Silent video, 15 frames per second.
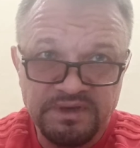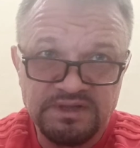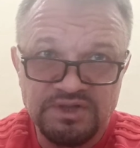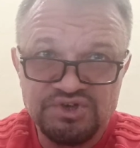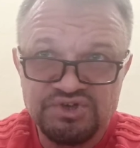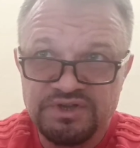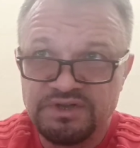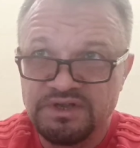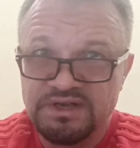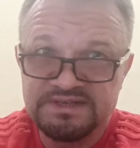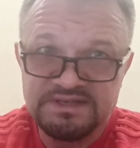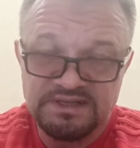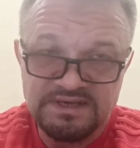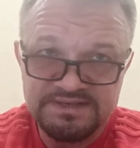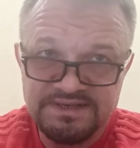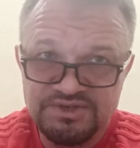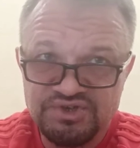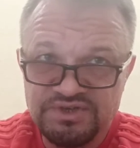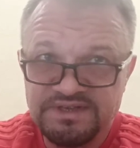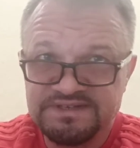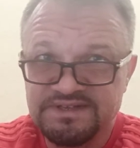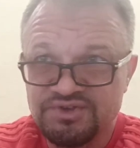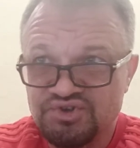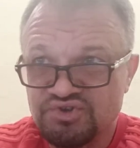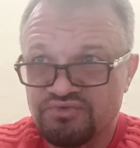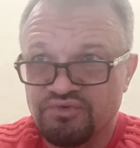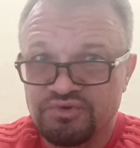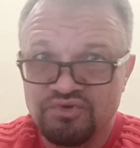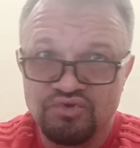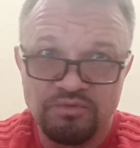продолжение Александра Солженицына,
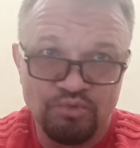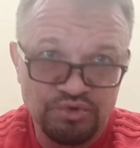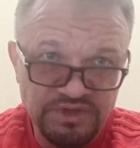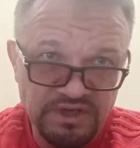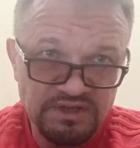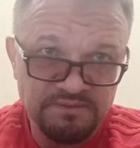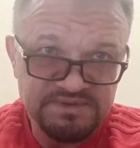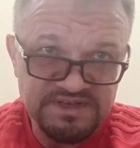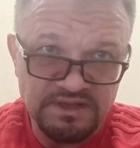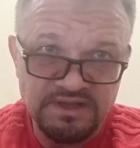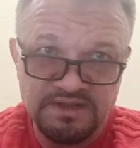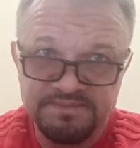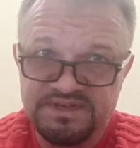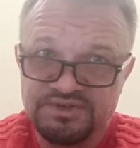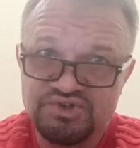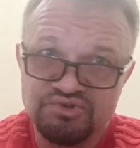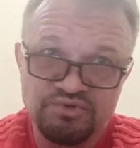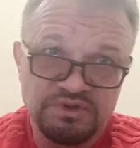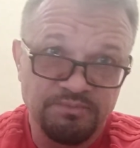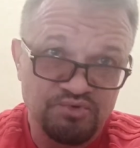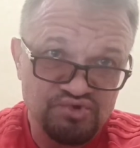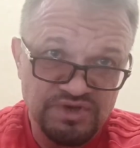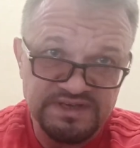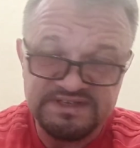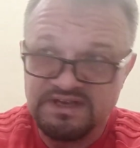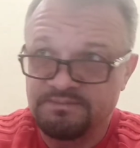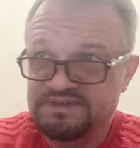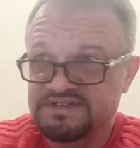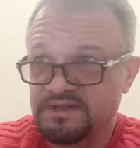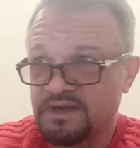четвертый том. Он три написал, я написал четвертый, потому что я
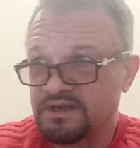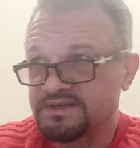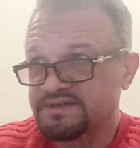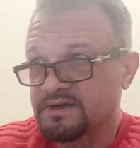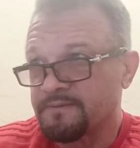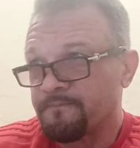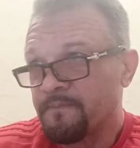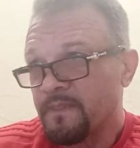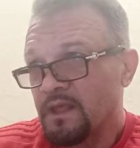сам из Норильска.